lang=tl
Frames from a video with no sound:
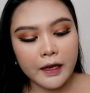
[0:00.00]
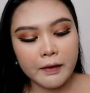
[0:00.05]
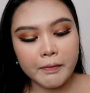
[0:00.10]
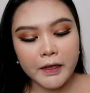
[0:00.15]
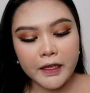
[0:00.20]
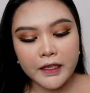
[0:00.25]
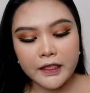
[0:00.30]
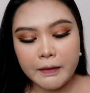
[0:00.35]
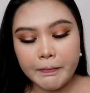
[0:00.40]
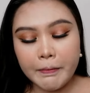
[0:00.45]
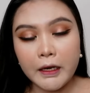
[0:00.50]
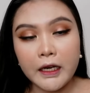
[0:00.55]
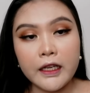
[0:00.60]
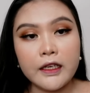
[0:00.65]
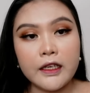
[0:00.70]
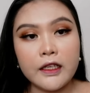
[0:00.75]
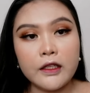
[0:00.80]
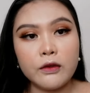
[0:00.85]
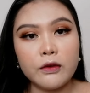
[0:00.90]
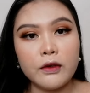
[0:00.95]
and may isa pala
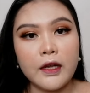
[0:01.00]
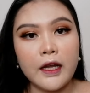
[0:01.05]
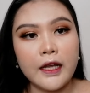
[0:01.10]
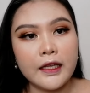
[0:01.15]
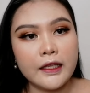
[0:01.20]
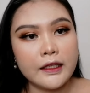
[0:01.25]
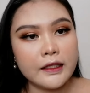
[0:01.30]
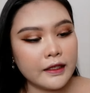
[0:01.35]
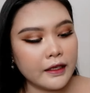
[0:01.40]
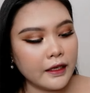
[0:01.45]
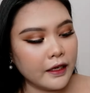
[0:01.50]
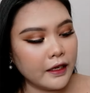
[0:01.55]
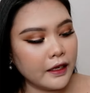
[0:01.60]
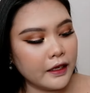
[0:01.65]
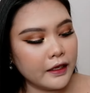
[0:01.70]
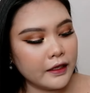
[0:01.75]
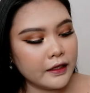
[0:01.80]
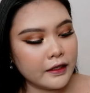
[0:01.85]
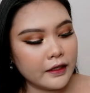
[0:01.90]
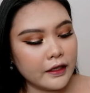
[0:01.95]
dito, guys,
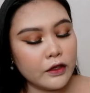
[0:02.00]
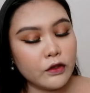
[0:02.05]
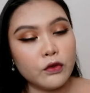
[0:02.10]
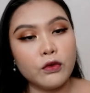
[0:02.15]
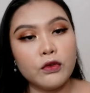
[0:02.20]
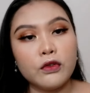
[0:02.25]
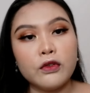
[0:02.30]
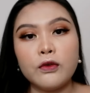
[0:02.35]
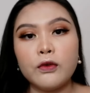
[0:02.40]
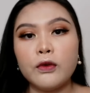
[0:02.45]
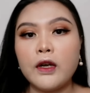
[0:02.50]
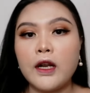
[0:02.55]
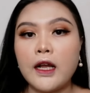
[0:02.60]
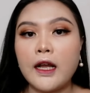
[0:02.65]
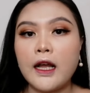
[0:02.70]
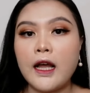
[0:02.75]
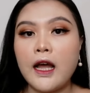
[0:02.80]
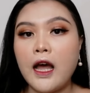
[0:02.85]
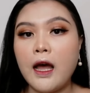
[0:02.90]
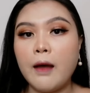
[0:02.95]
is nasuot ko na
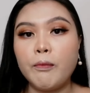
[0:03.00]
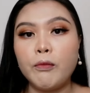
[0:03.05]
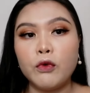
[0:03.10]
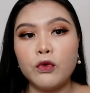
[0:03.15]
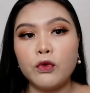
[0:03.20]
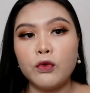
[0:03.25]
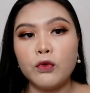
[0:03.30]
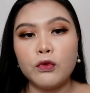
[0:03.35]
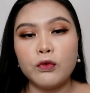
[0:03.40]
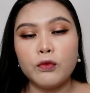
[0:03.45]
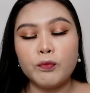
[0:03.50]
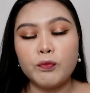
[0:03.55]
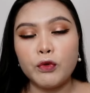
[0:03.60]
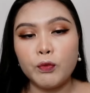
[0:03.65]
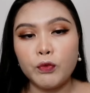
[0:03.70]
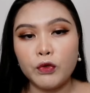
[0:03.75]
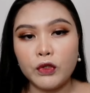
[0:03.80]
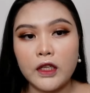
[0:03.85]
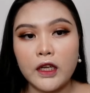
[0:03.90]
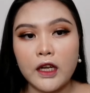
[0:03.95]
kahapon nung
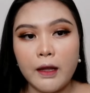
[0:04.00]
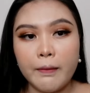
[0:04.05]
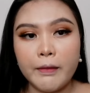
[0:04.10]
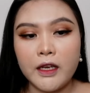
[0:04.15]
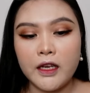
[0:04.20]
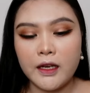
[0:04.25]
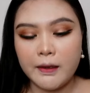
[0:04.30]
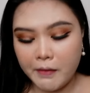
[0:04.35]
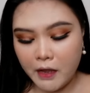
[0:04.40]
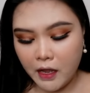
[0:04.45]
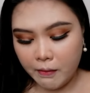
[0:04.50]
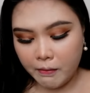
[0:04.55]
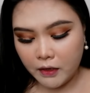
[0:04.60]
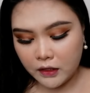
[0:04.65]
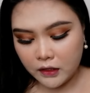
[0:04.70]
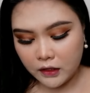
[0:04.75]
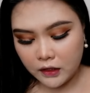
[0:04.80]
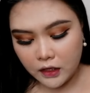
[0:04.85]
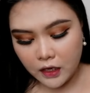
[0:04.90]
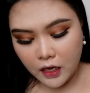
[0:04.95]
pumunta kami ni
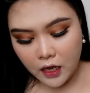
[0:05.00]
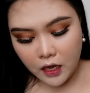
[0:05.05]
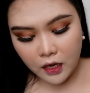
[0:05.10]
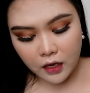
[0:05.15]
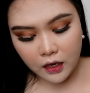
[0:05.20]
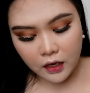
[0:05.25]
Mama sa